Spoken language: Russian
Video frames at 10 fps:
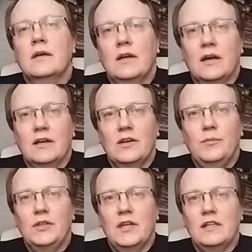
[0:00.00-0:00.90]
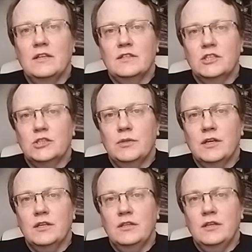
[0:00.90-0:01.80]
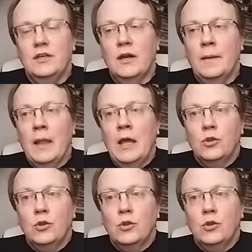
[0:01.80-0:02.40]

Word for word: криминальная, скажем так, интрига.